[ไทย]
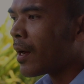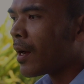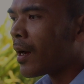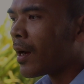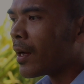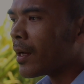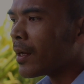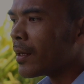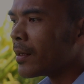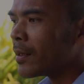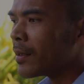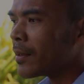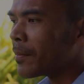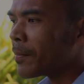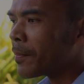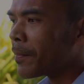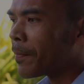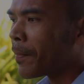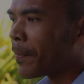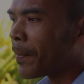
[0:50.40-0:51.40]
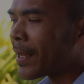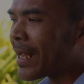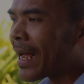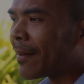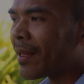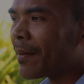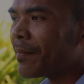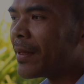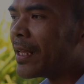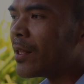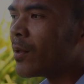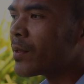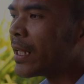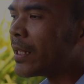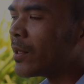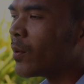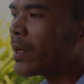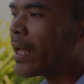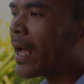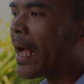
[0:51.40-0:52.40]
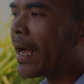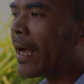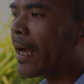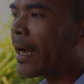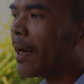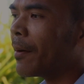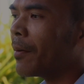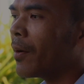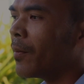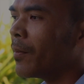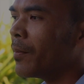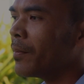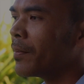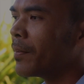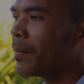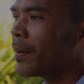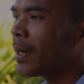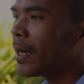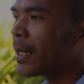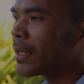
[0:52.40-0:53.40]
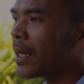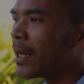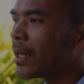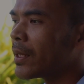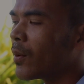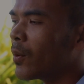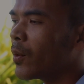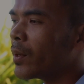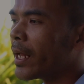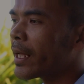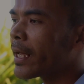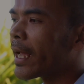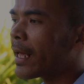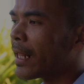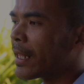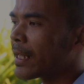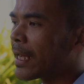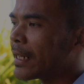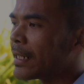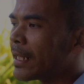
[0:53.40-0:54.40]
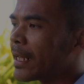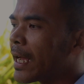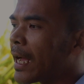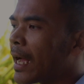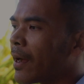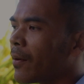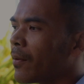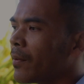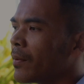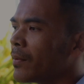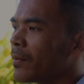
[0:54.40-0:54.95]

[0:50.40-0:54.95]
ก็พยายามทำดีทุกสิ่งทุกอย่างครับผมเพื่อเทิดทูนให้แก่รัชกาลที่